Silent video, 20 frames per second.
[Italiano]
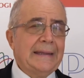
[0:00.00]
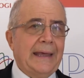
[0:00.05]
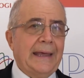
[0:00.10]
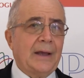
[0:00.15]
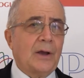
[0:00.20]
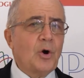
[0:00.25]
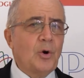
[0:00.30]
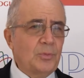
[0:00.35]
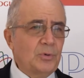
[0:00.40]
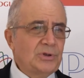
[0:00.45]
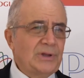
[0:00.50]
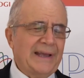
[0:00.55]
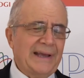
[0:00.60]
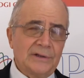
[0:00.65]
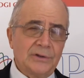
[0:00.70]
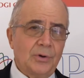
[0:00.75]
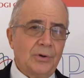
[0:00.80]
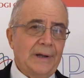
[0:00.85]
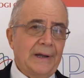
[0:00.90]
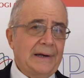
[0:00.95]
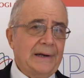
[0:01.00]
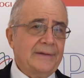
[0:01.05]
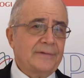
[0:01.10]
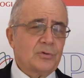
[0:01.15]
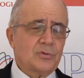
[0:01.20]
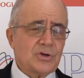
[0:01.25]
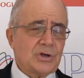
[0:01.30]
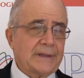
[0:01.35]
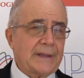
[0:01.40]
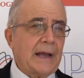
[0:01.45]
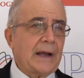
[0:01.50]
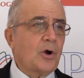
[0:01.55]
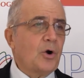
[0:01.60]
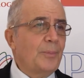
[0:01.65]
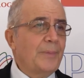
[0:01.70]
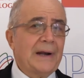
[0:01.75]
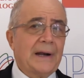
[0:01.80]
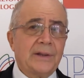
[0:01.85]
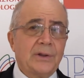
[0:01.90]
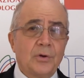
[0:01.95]
e comunicano alle società
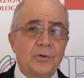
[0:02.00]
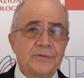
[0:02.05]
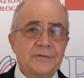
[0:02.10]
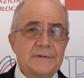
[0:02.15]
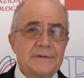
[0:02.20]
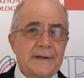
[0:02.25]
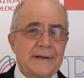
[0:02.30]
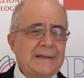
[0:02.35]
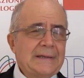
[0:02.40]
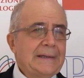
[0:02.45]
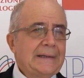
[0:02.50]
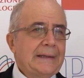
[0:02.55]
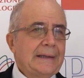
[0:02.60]
come la nostra,